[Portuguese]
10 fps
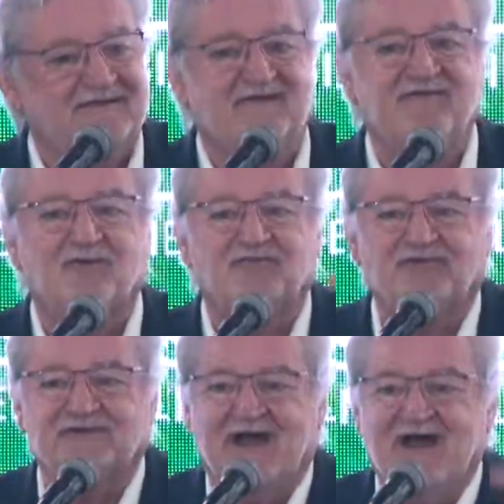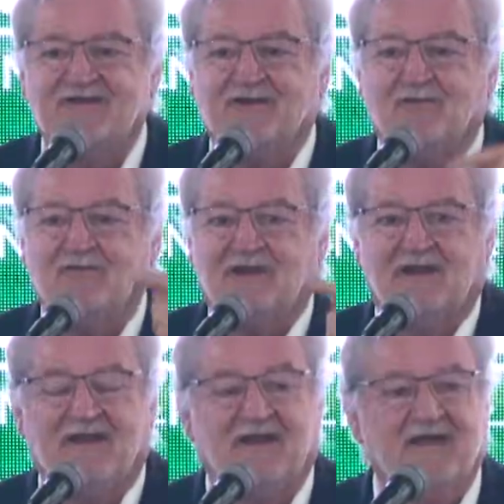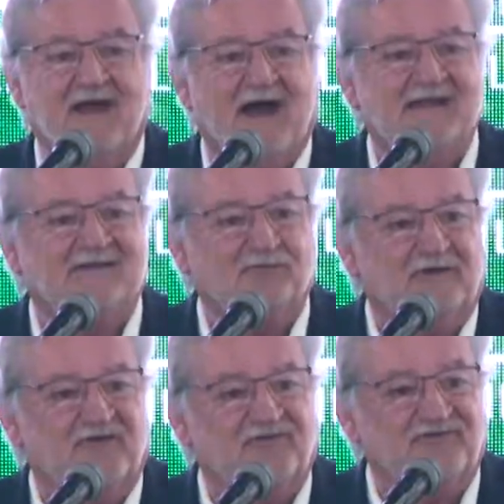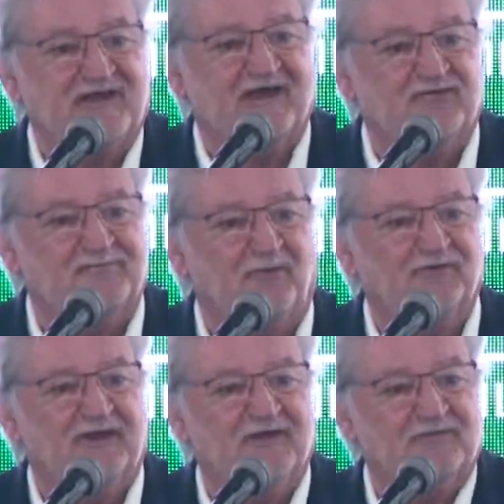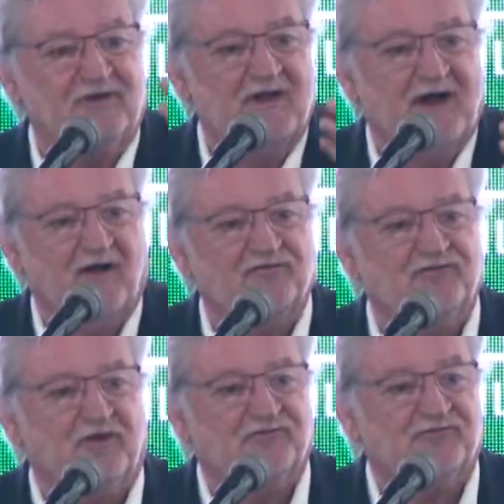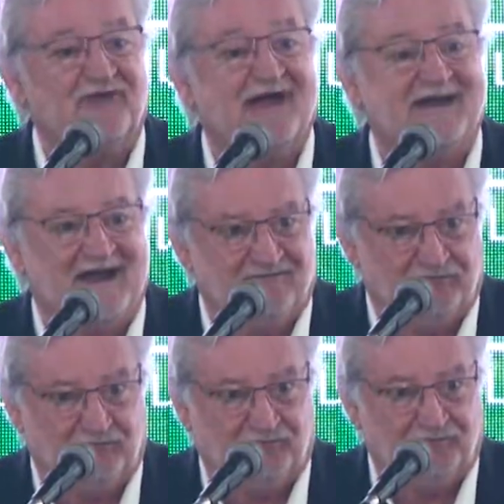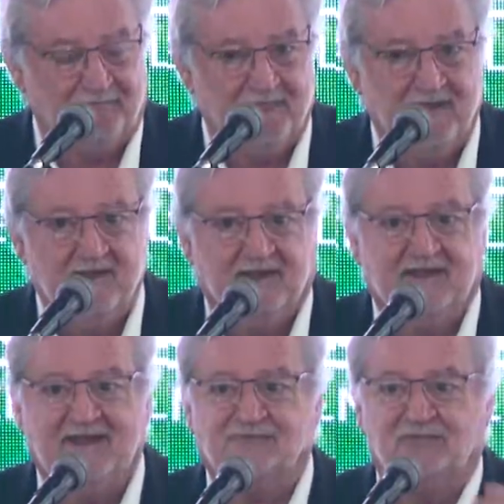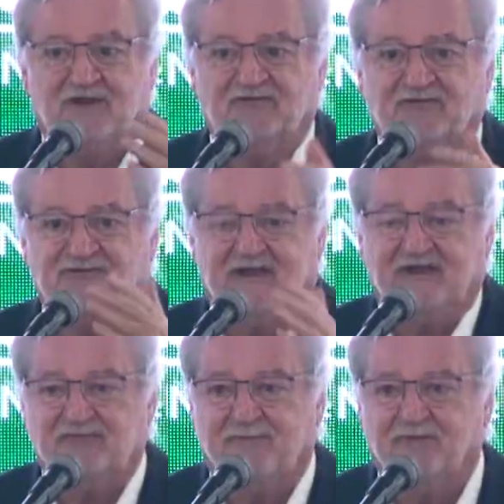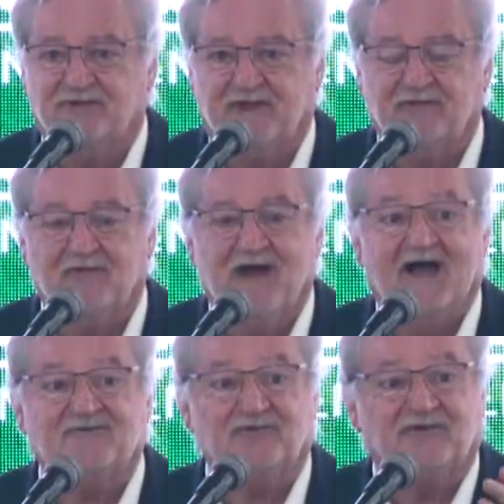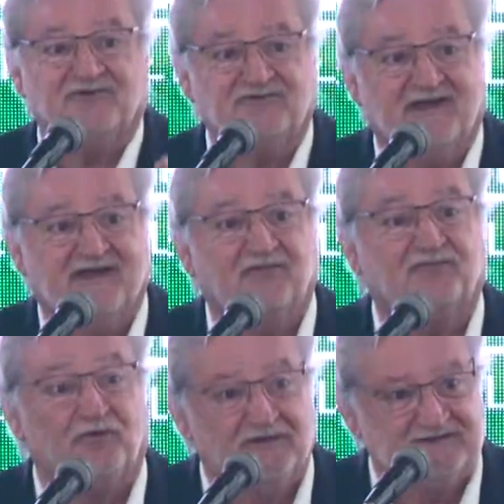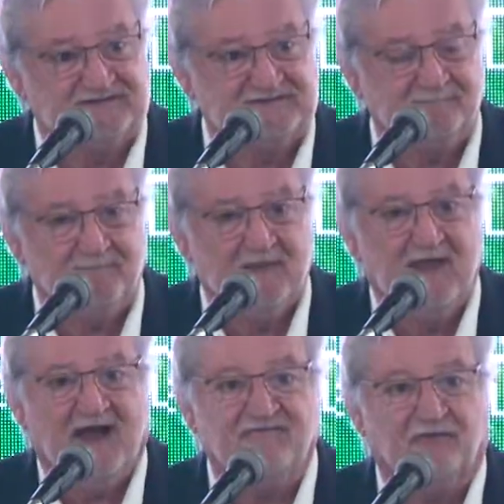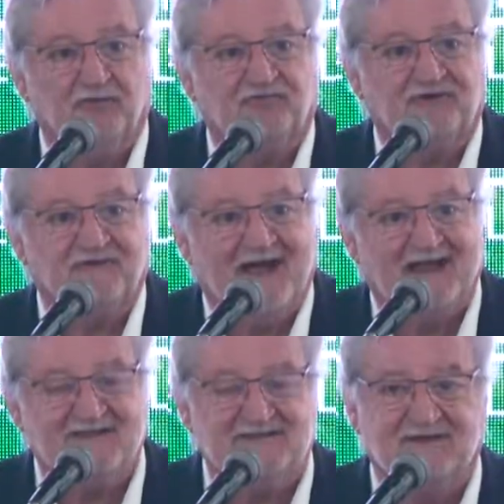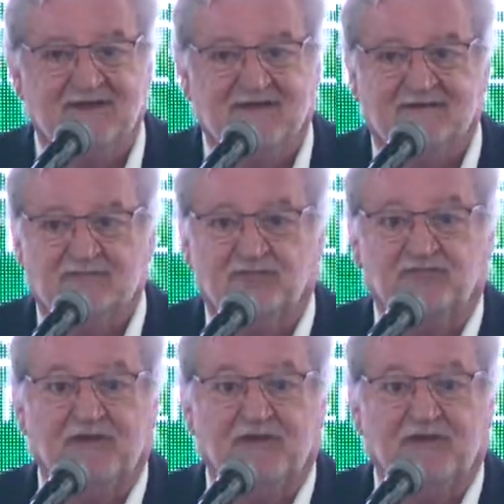da velocidade com que a natureza está respondendo aos nossos agravos, que a natureza está respondendo às nossas agressões. A velocidade dos